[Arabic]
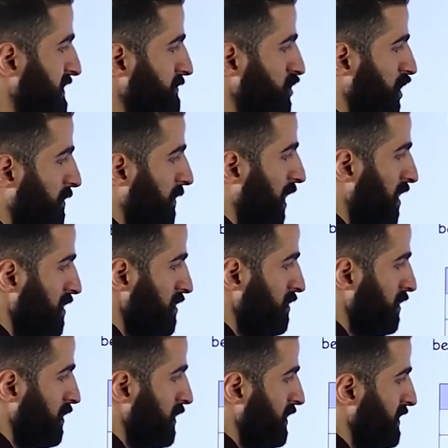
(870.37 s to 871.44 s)
دي مش اربعه
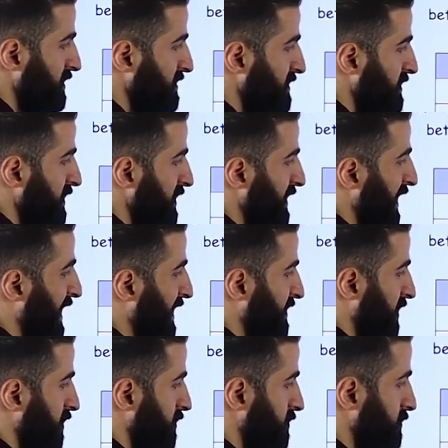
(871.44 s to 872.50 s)
دي
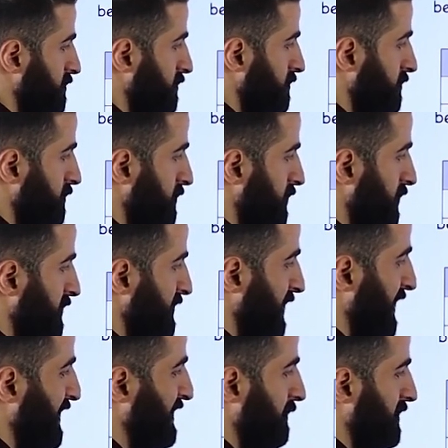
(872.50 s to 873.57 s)
ثلاثه
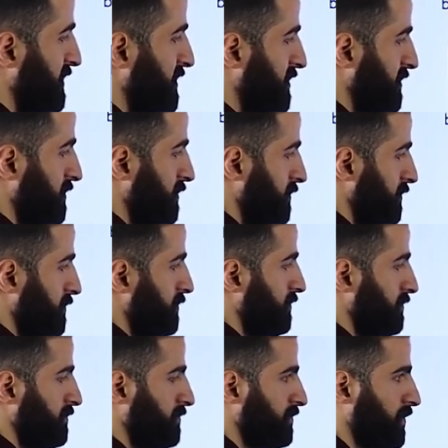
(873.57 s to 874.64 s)
3 متر
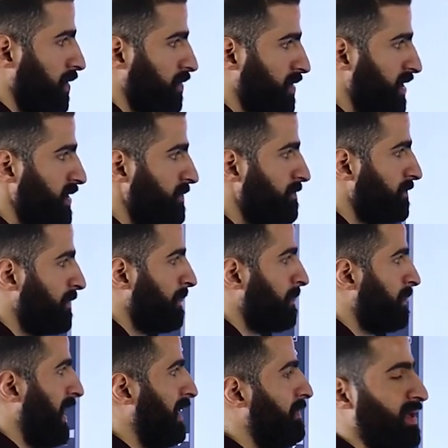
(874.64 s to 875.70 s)
اوكي
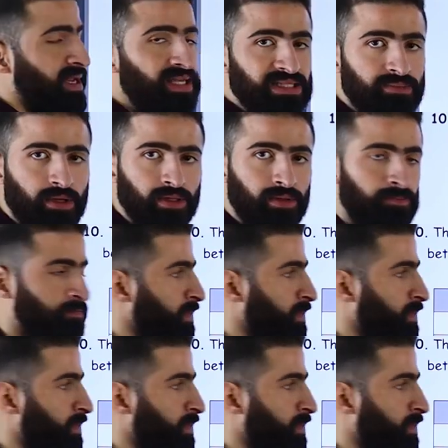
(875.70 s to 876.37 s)
تعالى بقى نحسب يلا